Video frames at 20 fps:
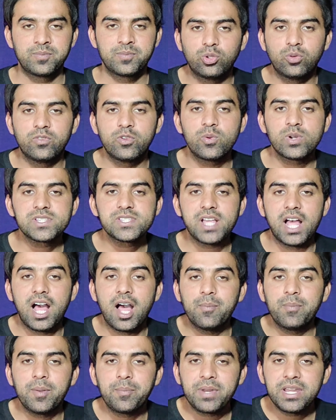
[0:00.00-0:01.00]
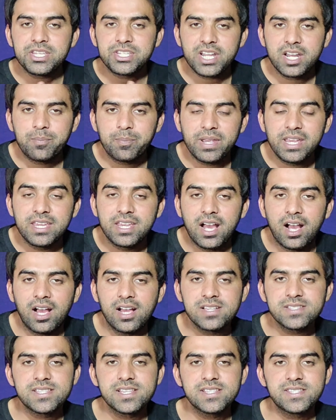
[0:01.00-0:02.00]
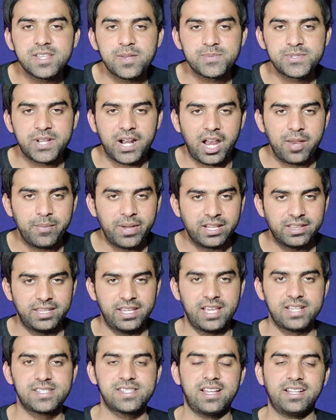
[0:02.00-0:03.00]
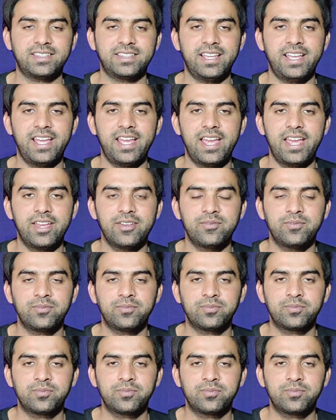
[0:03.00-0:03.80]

तो व्यूअर्स आप अपने चैनल पर यहाँ से सब्सक्राइबर देख सकते हैं